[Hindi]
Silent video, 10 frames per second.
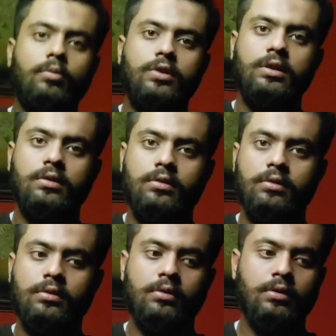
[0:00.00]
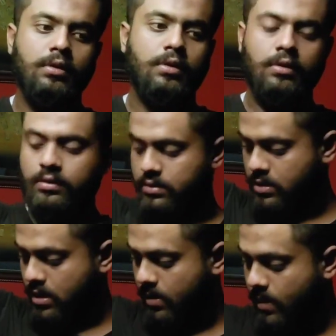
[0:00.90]
मुझे
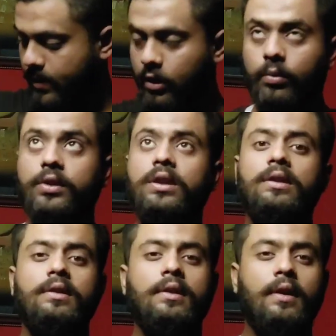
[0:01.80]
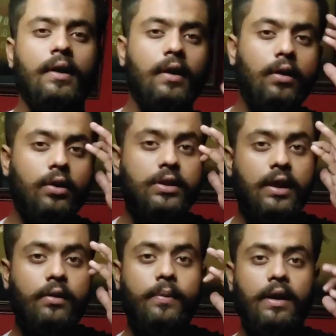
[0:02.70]
अब आप बताओ मुझे रोशनी
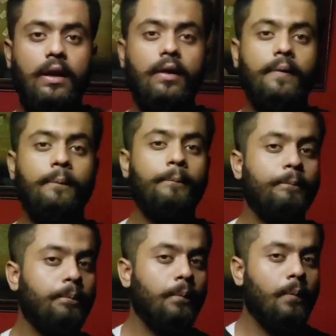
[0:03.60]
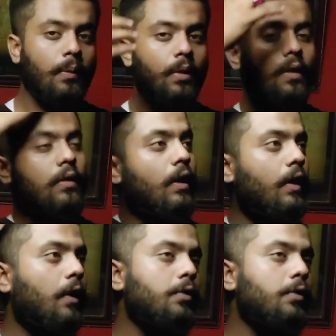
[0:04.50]
कैसी पड़ी लग रहा है